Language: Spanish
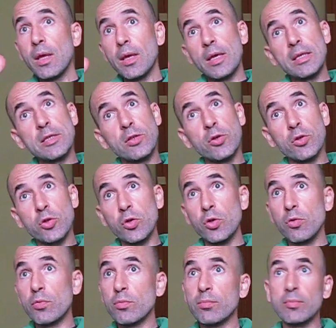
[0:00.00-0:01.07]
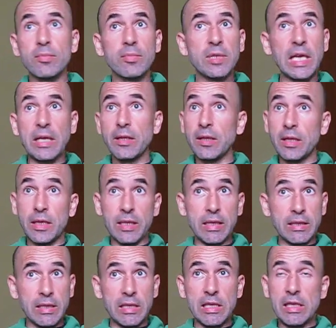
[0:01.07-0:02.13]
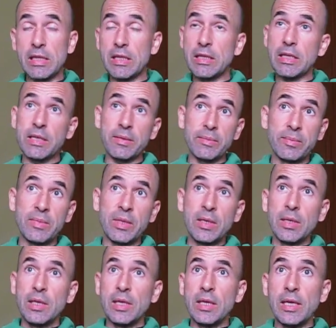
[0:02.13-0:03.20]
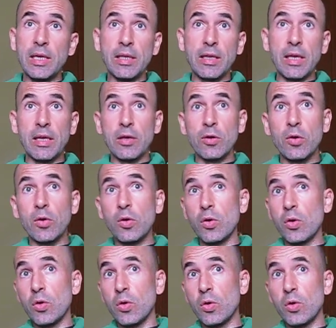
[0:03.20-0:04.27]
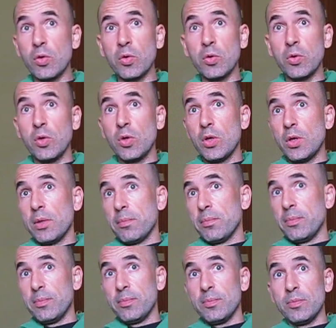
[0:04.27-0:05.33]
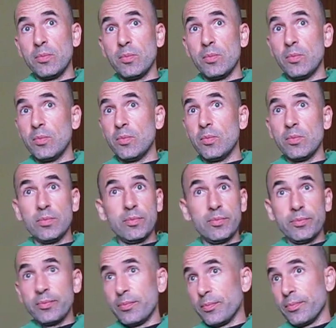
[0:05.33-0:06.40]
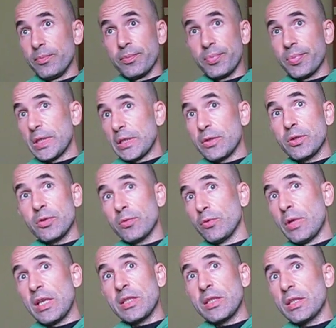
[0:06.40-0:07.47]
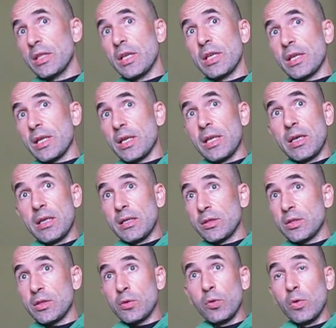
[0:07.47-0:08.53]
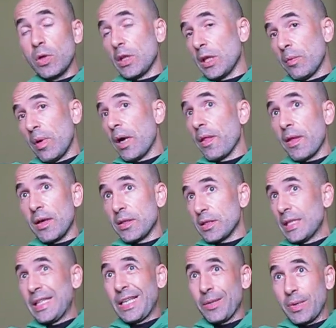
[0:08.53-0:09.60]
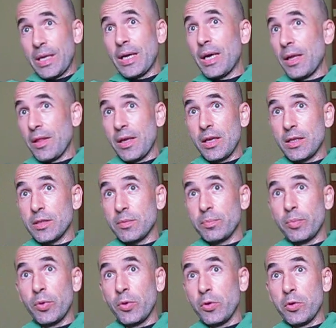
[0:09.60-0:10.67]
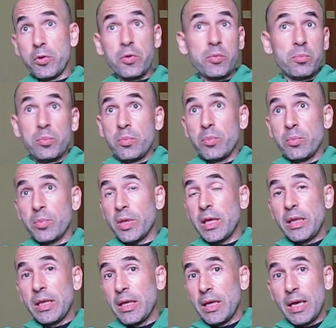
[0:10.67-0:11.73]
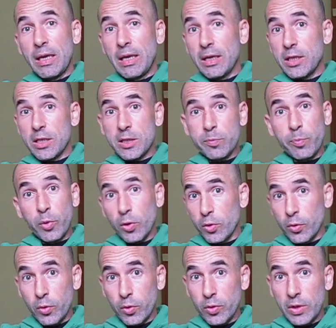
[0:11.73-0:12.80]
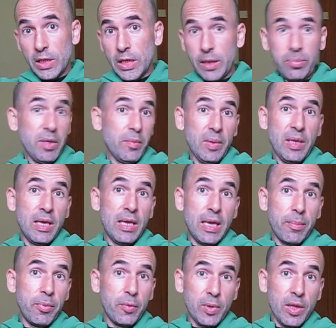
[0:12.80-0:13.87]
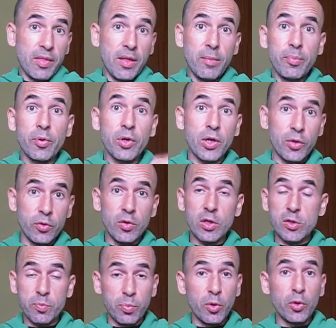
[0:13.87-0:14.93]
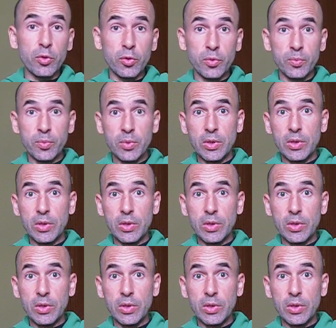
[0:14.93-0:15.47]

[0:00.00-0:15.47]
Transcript: que si yo soy un gran terrateniente y tengo Mm, pues unas tierras cultivadas y trabajadas por gente a la que exploto y que vive en la pobreza, porque yo exploto